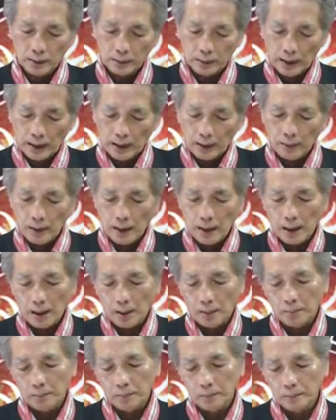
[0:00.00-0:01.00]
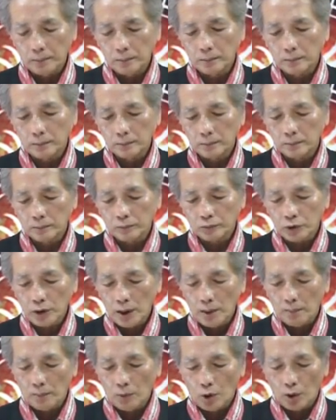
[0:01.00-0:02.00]
แต่ว่า
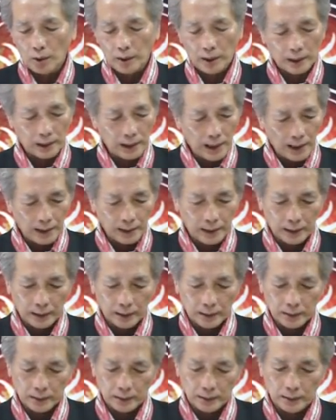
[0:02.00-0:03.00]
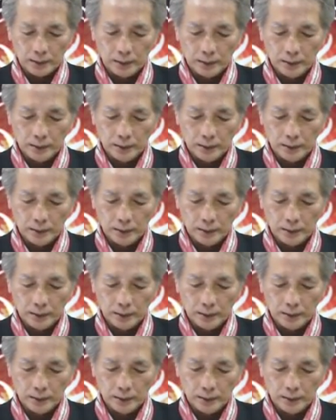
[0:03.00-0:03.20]
ถ้ามองอีกด้านหนึ่งคือ